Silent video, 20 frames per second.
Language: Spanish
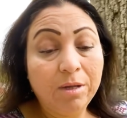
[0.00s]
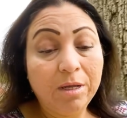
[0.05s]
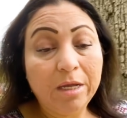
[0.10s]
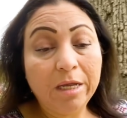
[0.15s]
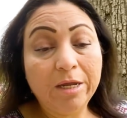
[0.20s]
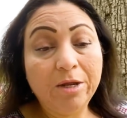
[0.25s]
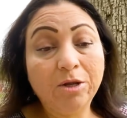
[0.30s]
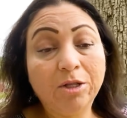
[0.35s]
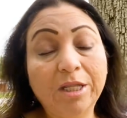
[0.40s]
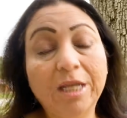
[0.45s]

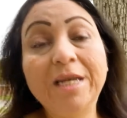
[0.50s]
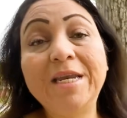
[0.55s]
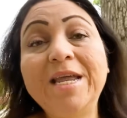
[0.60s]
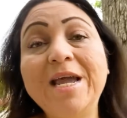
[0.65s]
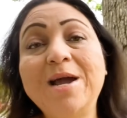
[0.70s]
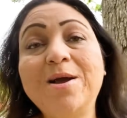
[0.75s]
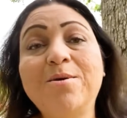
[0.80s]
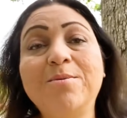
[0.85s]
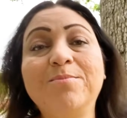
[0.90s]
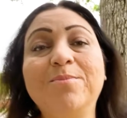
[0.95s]
yo
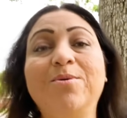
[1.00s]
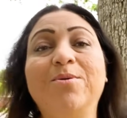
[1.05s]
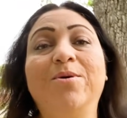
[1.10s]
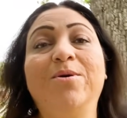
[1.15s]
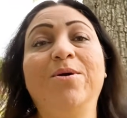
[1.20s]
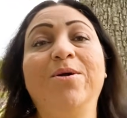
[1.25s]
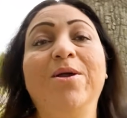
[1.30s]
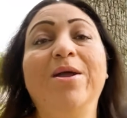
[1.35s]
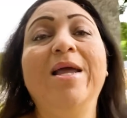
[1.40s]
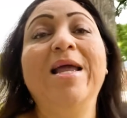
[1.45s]
tenía como
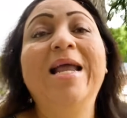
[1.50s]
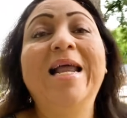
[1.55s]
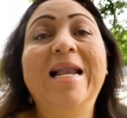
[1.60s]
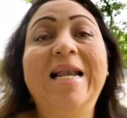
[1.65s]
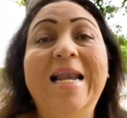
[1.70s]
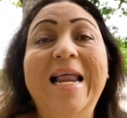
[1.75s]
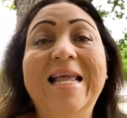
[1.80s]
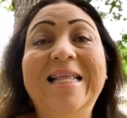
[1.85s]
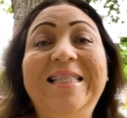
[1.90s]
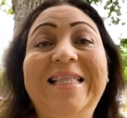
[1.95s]

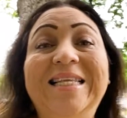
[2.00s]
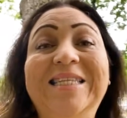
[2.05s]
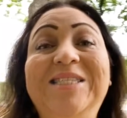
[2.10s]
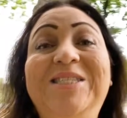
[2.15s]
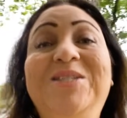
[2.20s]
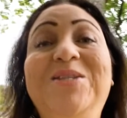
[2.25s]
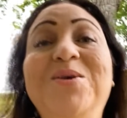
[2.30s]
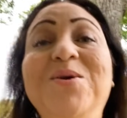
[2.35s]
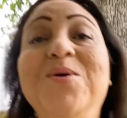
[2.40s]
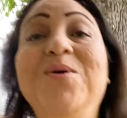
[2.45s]
la
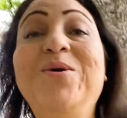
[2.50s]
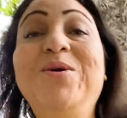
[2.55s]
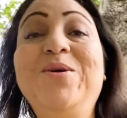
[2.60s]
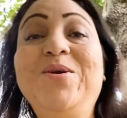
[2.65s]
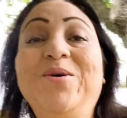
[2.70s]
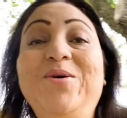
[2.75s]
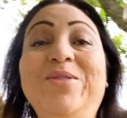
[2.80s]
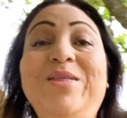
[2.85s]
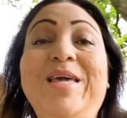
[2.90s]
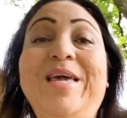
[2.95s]
intención,
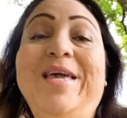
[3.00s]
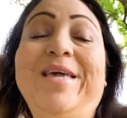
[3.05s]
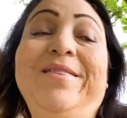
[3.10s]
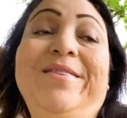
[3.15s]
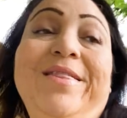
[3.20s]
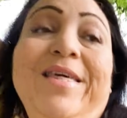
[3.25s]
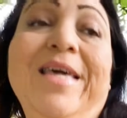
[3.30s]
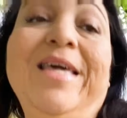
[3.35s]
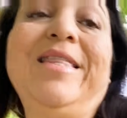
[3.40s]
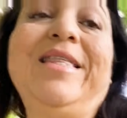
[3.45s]
¿no? De,
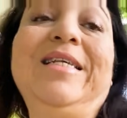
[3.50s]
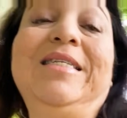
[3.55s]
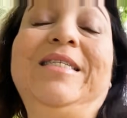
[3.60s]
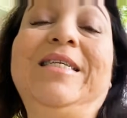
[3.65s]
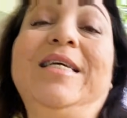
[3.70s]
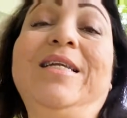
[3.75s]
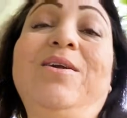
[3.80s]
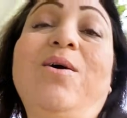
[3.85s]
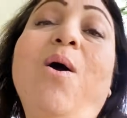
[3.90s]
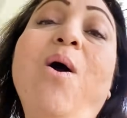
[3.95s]

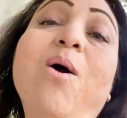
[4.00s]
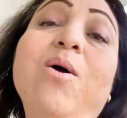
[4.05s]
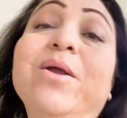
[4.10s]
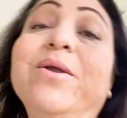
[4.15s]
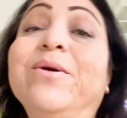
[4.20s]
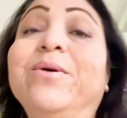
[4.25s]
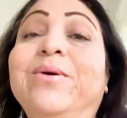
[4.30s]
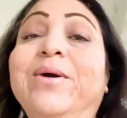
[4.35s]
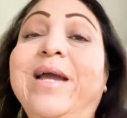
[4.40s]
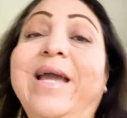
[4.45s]
decir, oh,
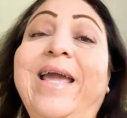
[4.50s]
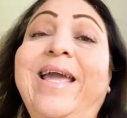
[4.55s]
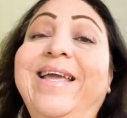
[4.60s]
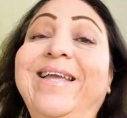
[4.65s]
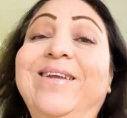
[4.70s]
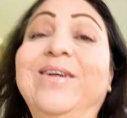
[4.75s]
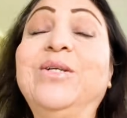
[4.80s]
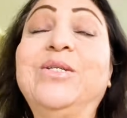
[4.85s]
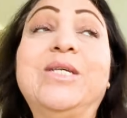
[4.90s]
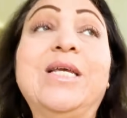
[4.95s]
yo,
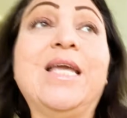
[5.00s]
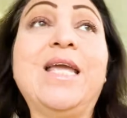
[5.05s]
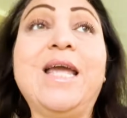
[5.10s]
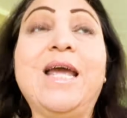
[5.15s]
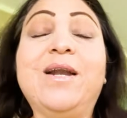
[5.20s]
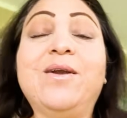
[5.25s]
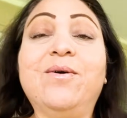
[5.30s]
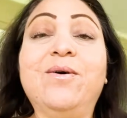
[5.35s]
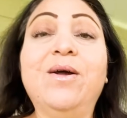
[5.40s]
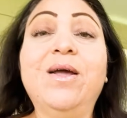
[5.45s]
yo sí
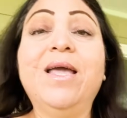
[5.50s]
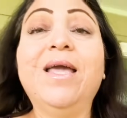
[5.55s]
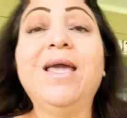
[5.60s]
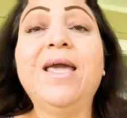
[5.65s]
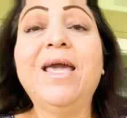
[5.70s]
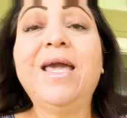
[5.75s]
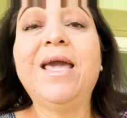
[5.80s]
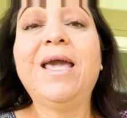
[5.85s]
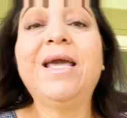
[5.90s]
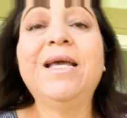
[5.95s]
quiero
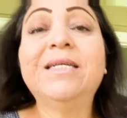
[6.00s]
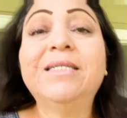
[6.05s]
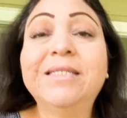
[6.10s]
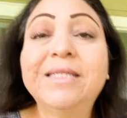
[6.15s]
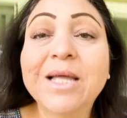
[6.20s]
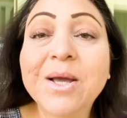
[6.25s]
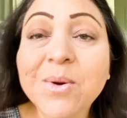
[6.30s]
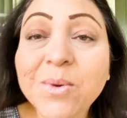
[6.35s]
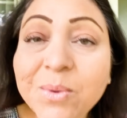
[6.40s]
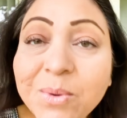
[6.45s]

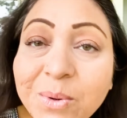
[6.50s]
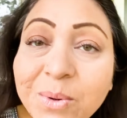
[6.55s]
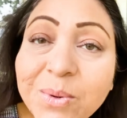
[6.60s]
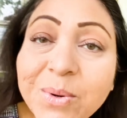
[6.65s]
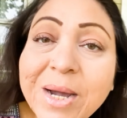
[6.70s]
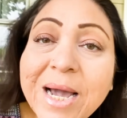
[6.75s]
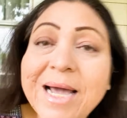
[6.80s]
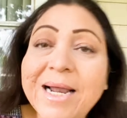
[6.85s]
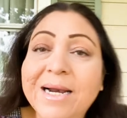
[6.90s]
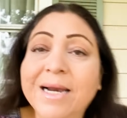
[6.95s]
este, un
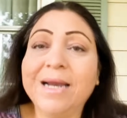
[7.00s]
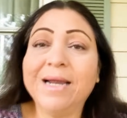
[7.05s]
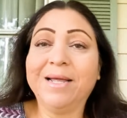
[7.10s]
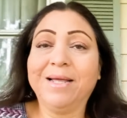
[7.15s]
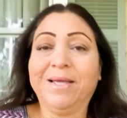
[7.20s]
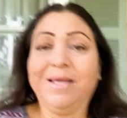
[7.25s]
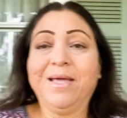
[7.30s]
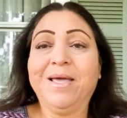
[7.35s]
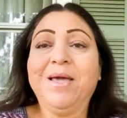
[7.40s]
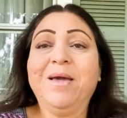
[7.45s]
lugar
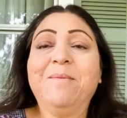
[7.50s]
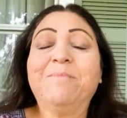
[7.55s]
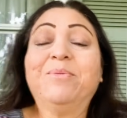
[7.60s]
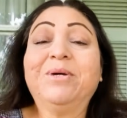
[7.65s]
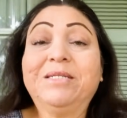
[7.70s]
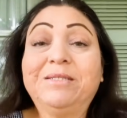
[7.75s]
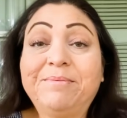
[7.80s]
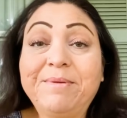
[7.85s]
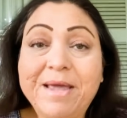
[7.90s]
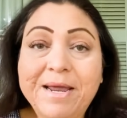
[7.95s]

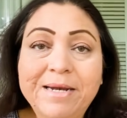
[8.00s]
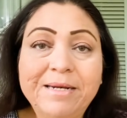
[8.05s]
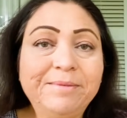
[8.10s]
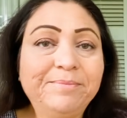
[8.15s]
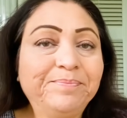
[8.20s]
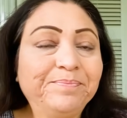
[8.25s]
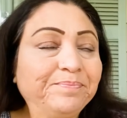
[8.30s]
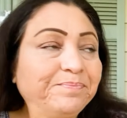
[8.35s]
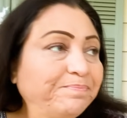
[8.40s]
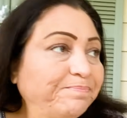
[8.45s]
pues
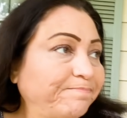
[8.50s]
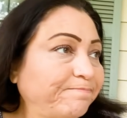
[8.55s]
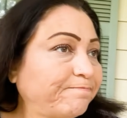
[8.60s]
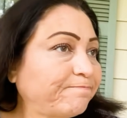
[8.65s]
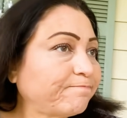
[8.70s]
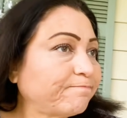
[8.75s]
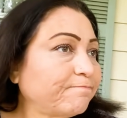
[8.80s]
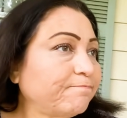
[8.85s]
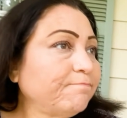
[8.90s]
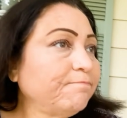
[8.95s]
bien,
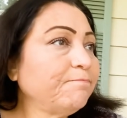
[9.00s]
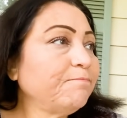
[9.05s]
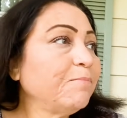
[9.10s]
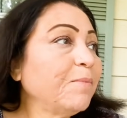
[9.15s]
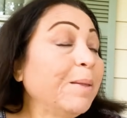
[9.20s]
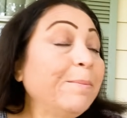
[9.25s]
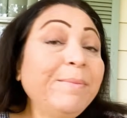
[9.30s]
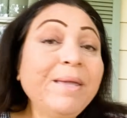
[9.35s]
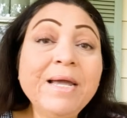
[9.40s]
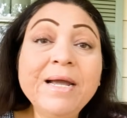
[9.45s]

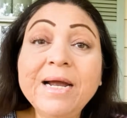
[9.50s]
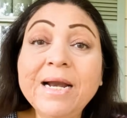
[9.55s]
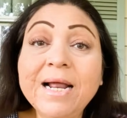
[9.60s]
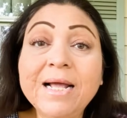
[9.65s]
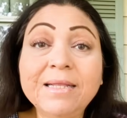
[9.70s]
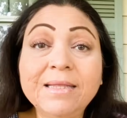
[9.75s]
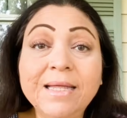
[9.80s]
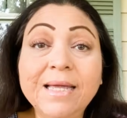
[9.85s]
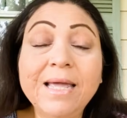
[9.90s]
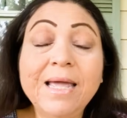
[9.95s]
bien
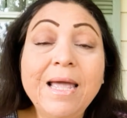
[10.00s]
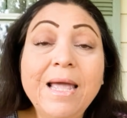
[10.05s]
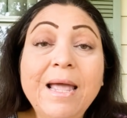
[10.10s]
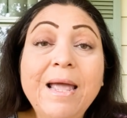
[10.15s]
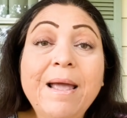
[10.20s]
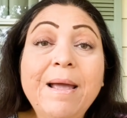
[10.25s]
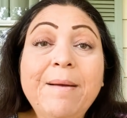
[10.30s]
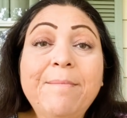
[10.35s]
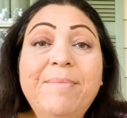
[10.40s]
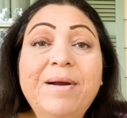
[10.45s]
grande
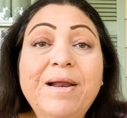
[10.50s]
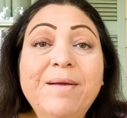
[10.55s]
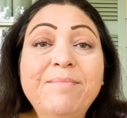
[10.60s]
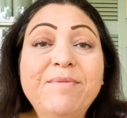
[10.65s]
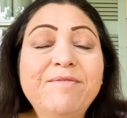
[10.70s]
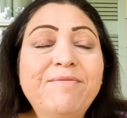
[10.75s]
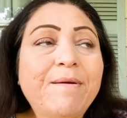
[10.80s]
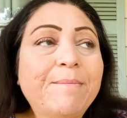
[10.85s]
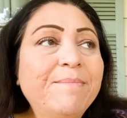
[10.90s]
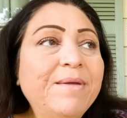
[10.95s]
para
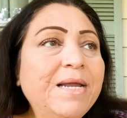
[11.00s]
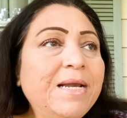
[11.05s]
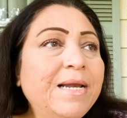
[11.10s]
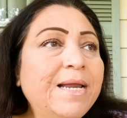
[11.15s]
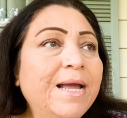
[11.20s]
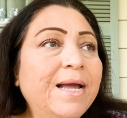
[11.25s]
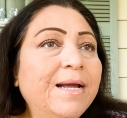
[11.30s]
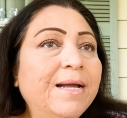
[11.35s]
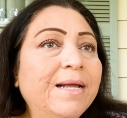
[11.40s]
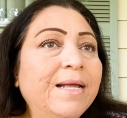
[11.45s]
mi
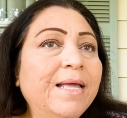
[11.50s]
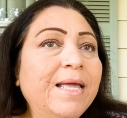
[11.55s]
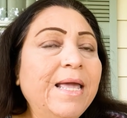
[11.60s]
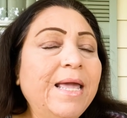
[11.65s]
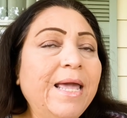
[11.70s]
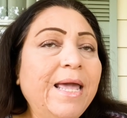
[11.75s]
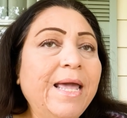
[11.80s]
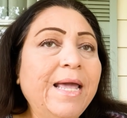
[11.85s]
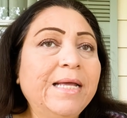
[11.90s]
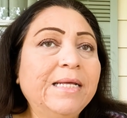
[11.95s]
familia.
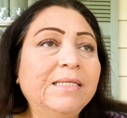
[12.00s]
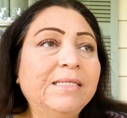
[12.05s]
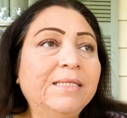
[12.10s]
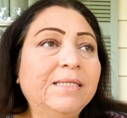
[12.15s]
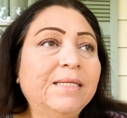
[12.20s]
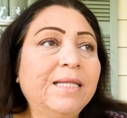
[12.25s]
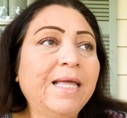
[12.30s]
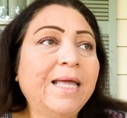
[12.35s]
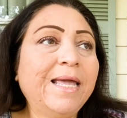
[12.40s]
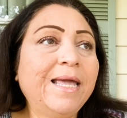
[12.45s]

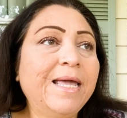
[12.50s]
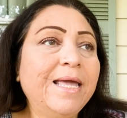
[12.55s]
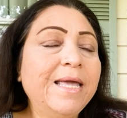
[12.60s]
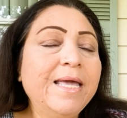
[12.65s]
Este,